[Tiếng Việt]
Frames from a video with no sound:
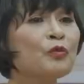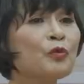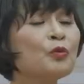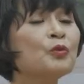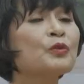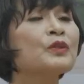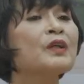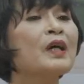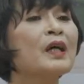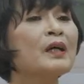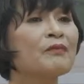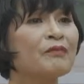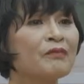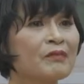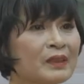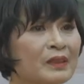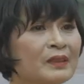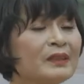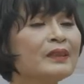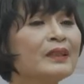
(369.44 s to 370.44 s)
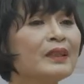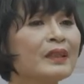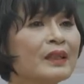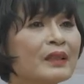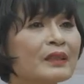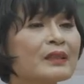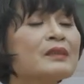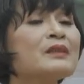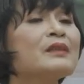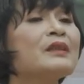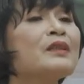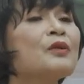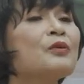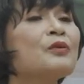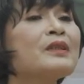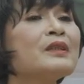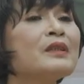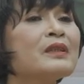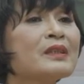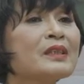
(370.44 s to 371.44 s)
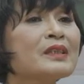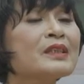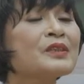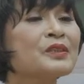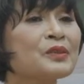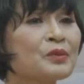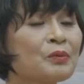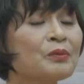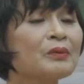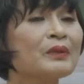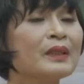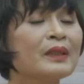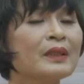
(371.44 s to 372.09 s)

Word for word: phù hợp với từng cái đối tượng người sử dụng.